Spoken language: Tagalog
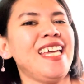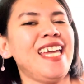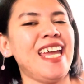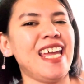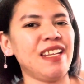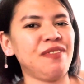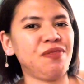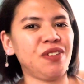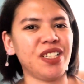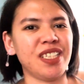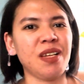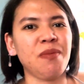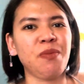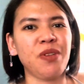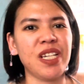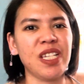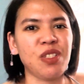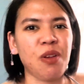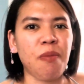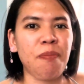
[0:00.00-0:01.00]
And for some
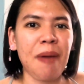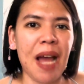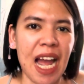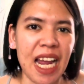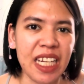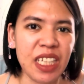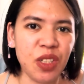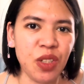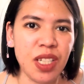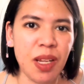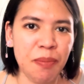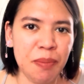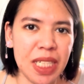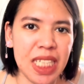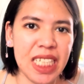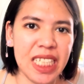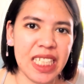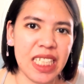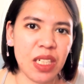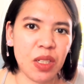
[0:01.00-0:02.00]
reason, pangit yung
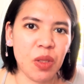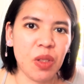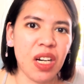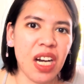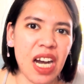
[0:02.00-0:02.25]
napili ko.